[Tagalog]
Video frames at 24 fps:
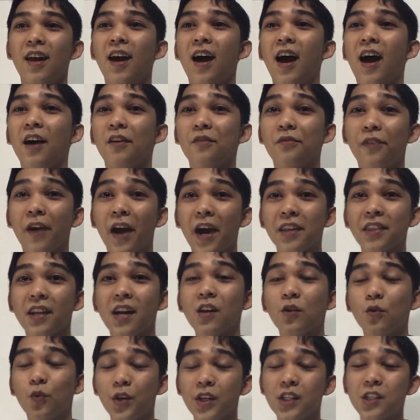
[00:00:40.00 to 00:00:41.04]
Ang
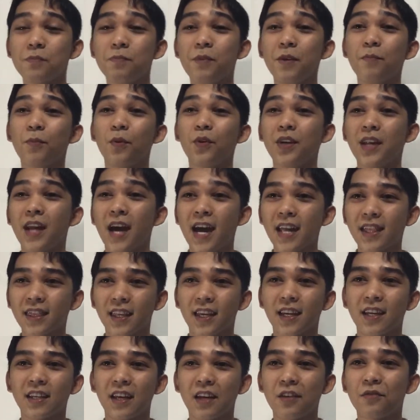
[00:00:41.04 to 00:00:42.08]
final quiz B po
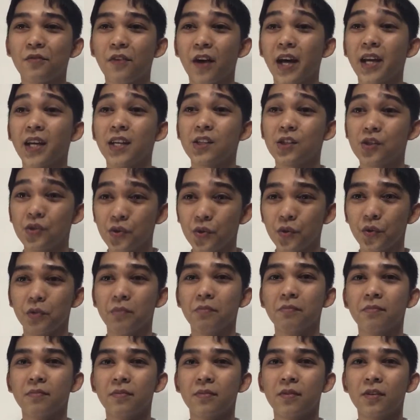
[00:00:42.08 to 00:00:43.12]
natin ay via
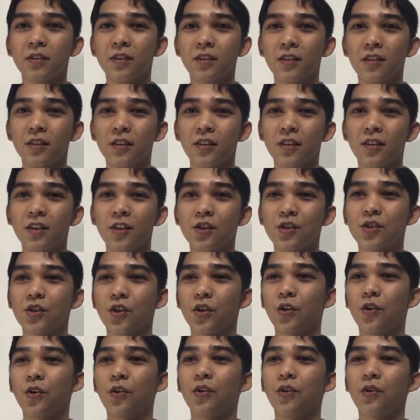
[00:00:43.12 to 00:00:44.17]
Zoom.
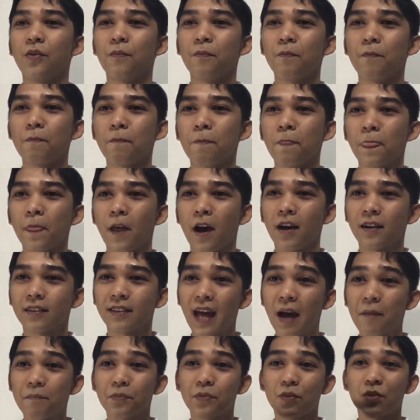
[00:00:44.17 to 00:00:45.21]
So, ang
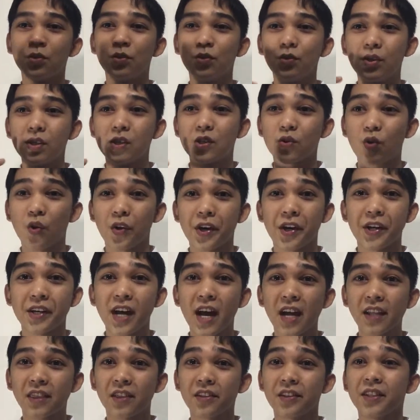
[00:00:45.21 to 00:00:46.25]
top 2 scorer
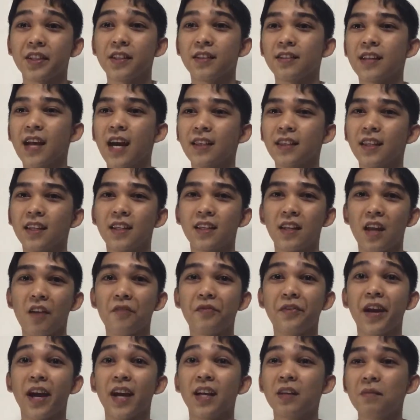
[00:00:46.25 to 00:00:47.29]
natin, natin in
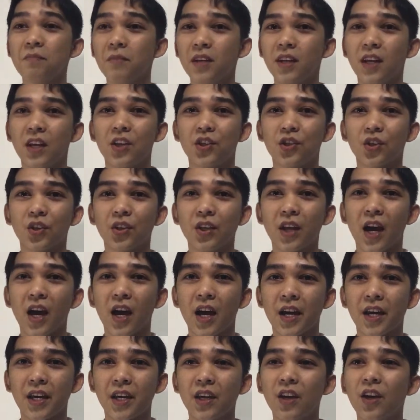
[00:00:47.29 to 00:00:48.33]
every elimination
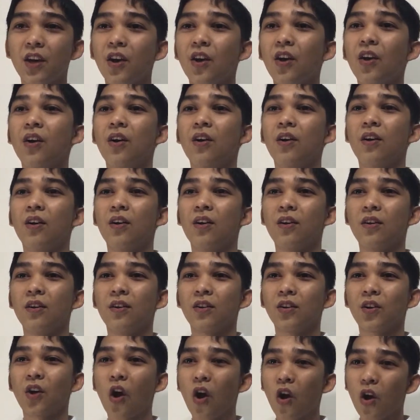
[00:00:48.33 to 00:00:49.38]
ay
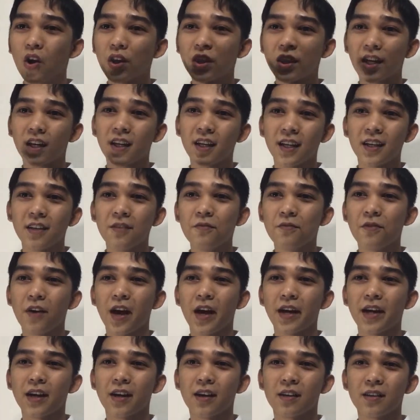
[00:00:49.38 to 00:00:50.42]
kokontakin
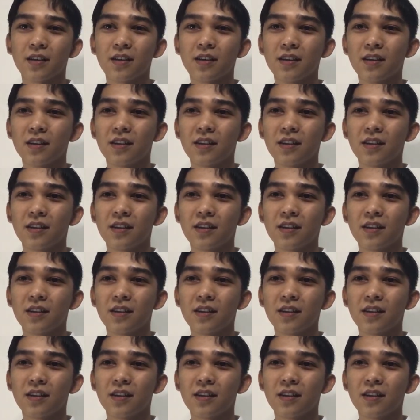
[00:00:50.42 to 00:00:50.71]
via